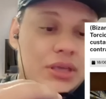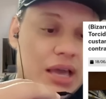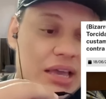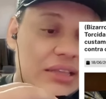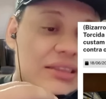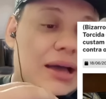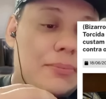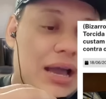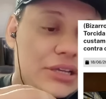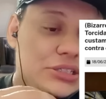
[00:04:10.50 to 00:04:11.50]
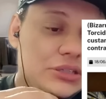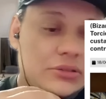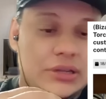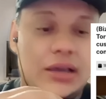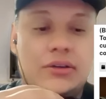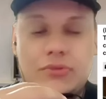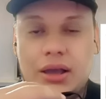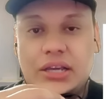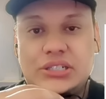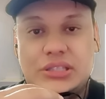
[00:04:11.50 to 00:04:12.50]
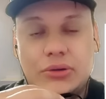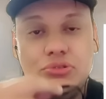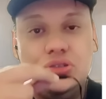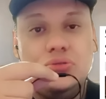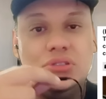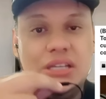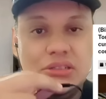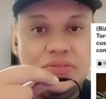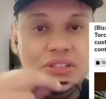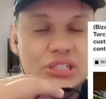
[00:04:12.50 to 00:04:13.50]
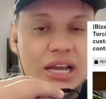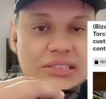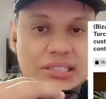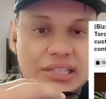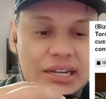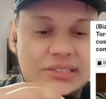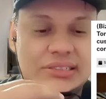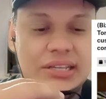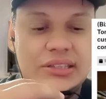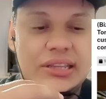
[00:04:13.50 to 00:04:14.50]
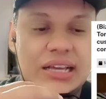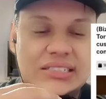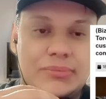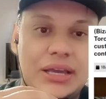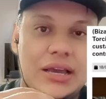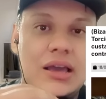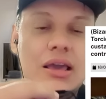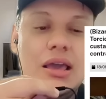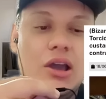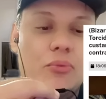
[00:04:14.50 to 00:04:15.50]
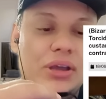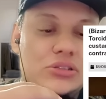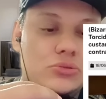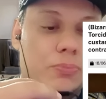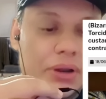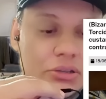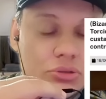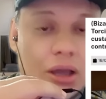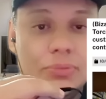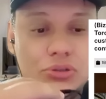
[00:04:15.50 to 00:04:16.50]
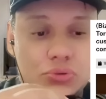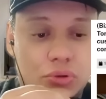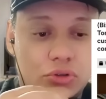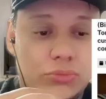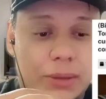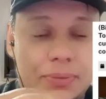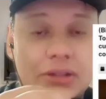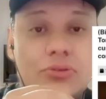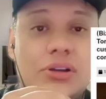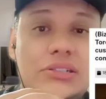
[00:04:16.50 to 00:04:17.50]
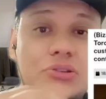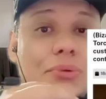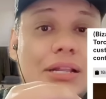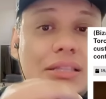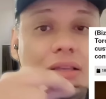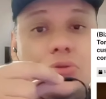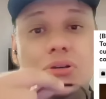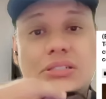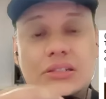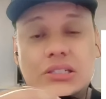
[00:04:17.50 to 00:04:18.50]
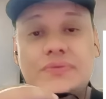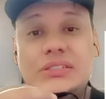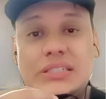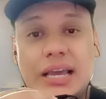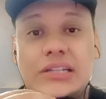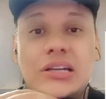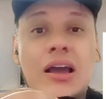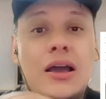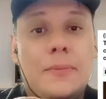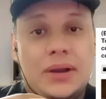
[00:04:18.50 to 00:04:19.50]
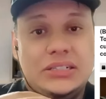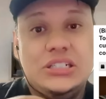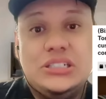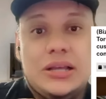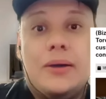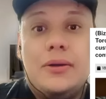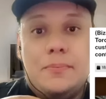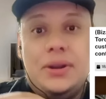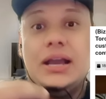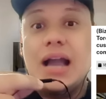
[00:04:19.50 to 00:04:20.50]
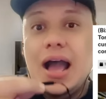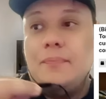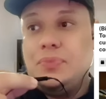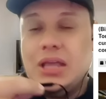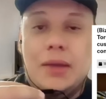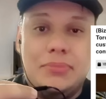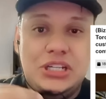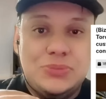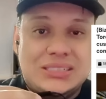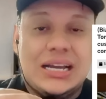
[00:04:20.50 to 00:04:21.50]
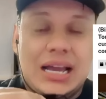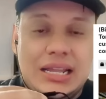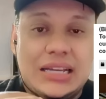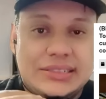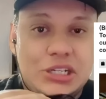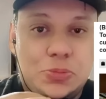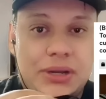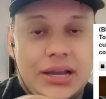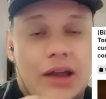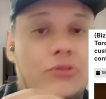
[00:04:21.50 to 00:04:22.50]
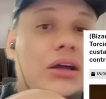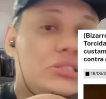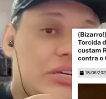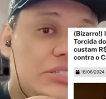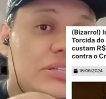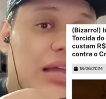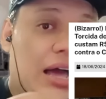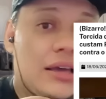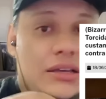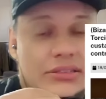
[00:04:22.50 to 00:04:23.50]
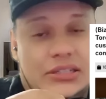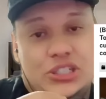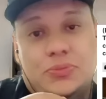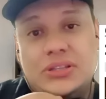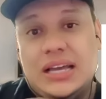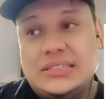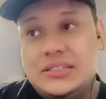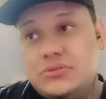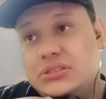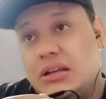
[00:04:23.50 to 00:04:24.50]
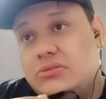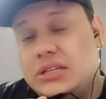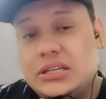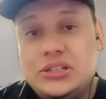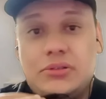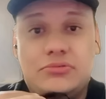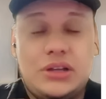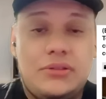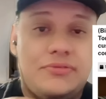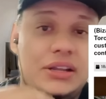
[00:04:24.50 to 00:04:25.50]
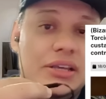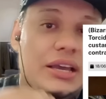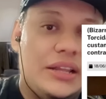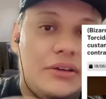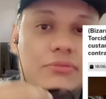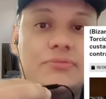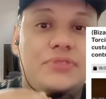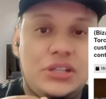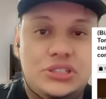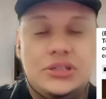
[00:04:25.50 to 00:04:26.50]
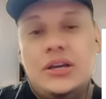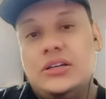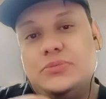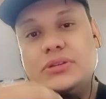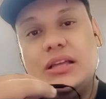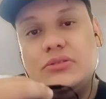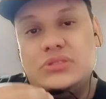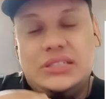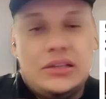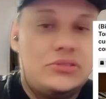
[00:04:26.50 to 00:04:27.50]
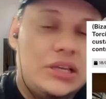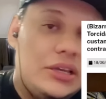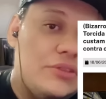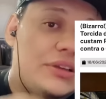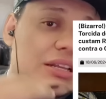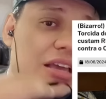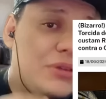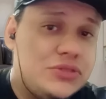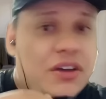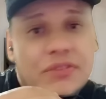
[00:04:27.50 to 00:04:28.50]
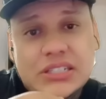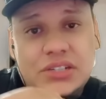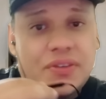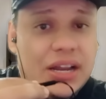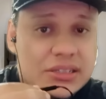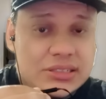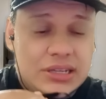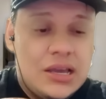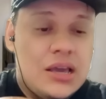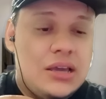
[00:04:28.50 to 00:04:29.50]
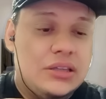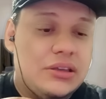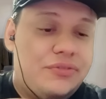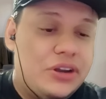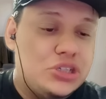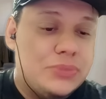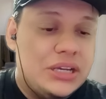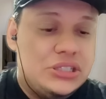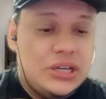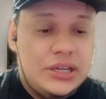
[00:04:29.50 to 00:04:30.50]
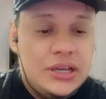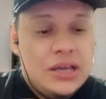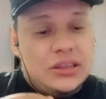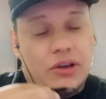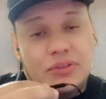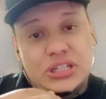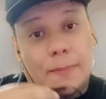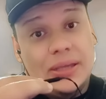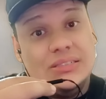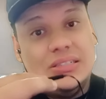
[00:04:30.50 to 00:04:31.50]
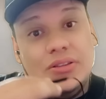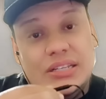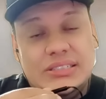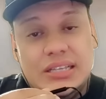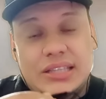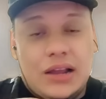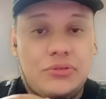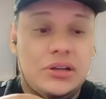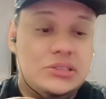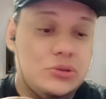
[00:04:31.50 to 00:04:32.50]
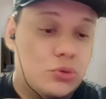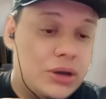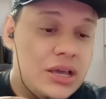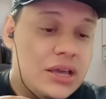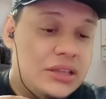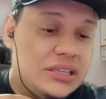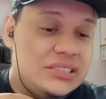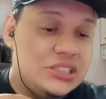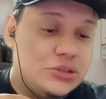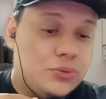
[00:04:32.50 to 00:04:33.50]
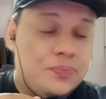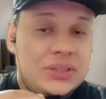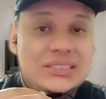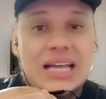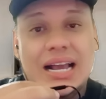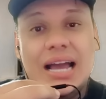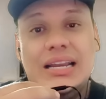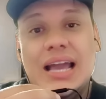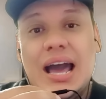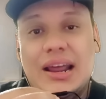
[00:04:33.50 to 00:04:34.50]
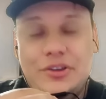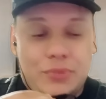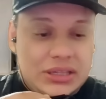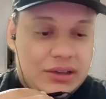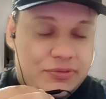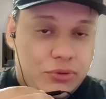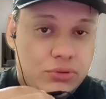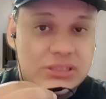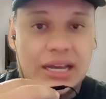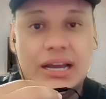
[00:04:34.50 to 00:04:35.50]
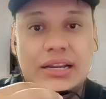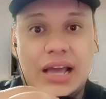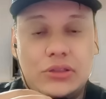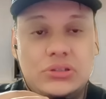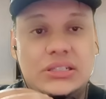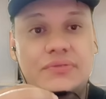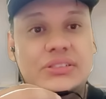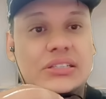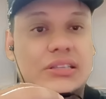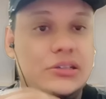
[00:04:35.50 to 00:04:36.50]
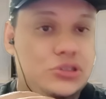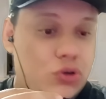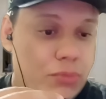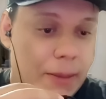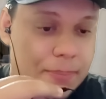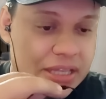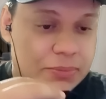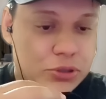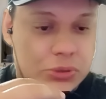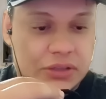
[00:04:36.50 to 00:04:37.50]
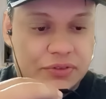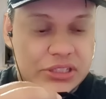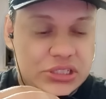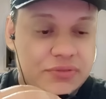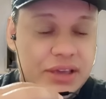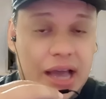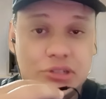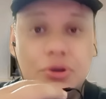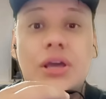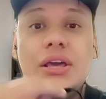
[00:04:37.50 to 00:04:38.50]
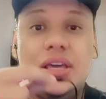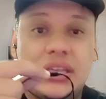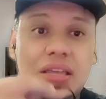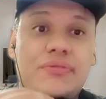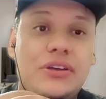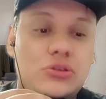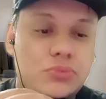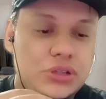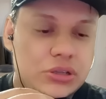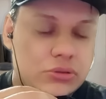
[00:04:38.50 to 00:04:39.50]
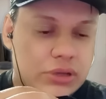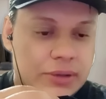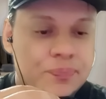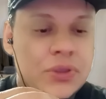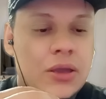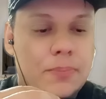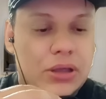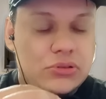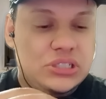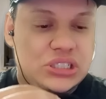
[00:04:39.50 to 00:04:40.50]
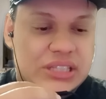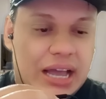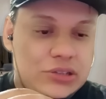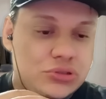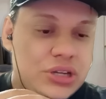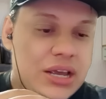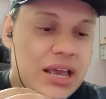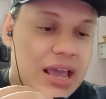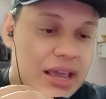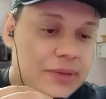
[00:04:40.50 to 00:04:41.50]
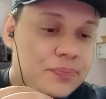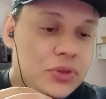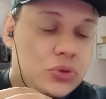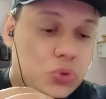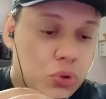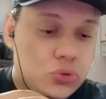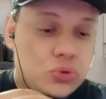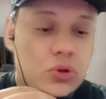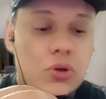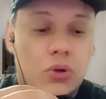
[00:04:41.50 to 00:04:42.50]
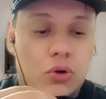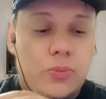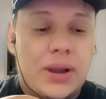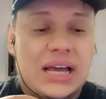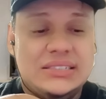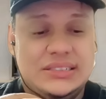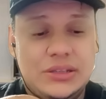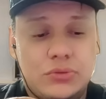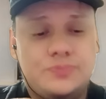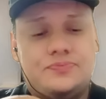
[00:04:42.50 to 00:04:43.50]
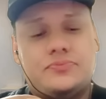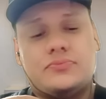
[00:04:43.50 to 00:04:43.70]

Ainda mais, né? Com a questão de 220 reais inteira, 110 a meia. Realmente um preço absurdo. Uma pena que o Criciúma nem nem tem torcida suficiente pra gente, né, pregar a mesma sacanagem que eles pregaram com a gente lá. Se a gente botasse 200 aqui, já não, já não vem ninguém nem com 20. Se botar 200 aí, que não vem ninguém mesmo, não vai fazer diferença. Então, infelizmente, aí, talvez já pensando nesse detalhe, o Criciúma decidiu sacanear aí o Botafogo, sacanear a torcida visitante. Uma pena para os botafoguenses que viajam e que tem feito bonito aí pelos estádios em todo o Brasil.